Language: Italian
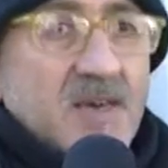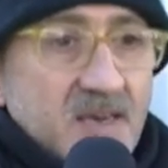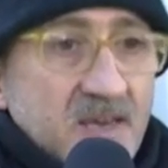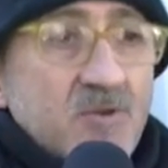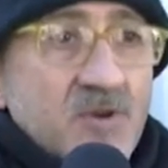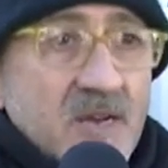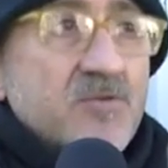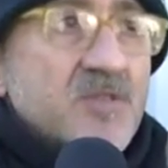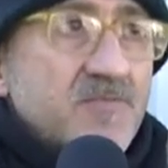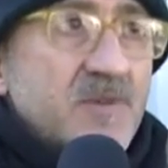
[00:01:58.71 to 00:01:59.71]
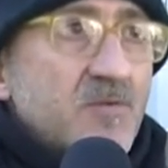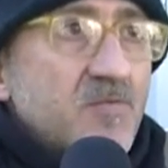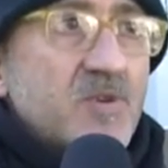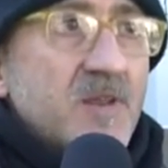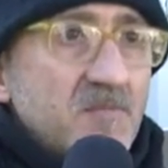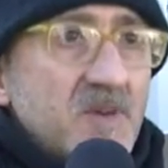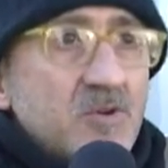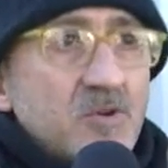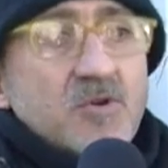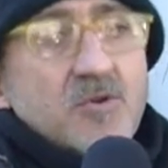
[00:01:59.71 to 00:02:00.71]
e ora non sappiamo più
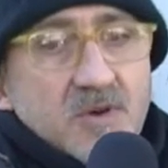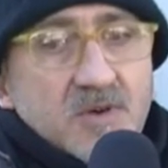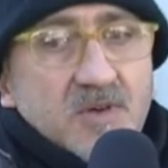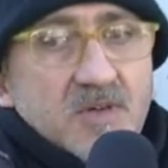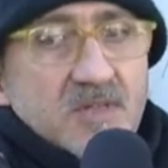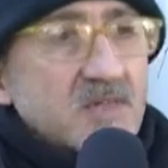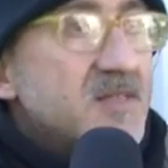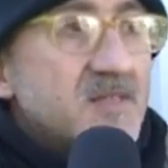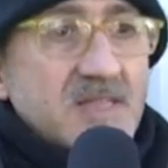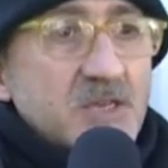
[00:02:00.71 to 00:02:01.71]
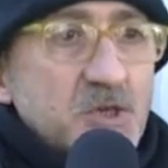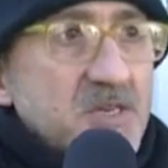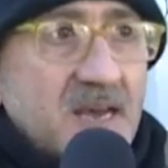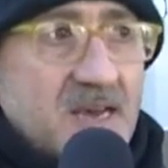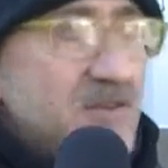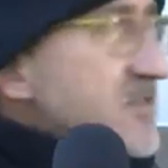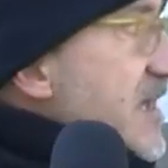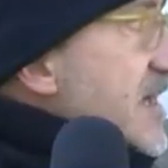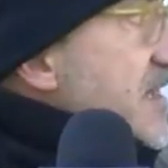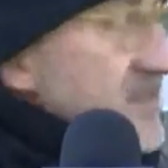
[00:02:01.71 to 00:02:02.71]
nemmeno da gennaio,
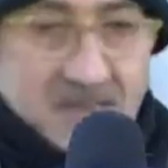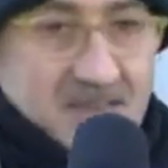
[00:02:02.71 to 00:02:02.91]
da,